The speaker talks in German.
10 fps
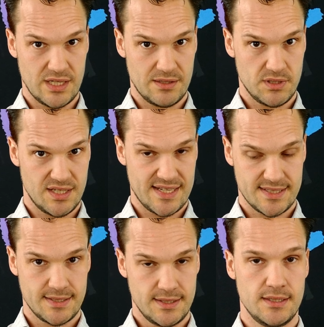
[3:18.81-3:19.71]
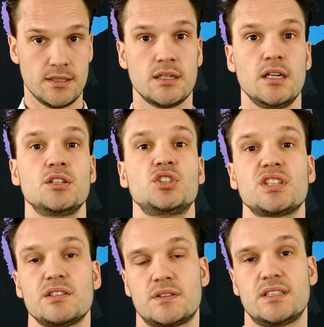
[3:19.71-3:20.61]
hat mir das hier
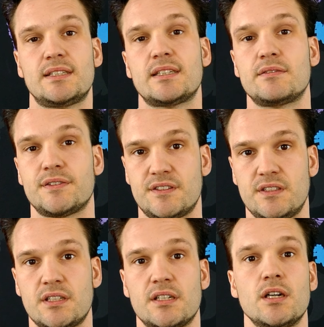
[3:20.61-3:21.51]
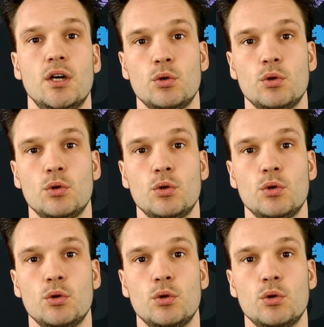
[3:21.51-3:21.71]
schriftlich versichert,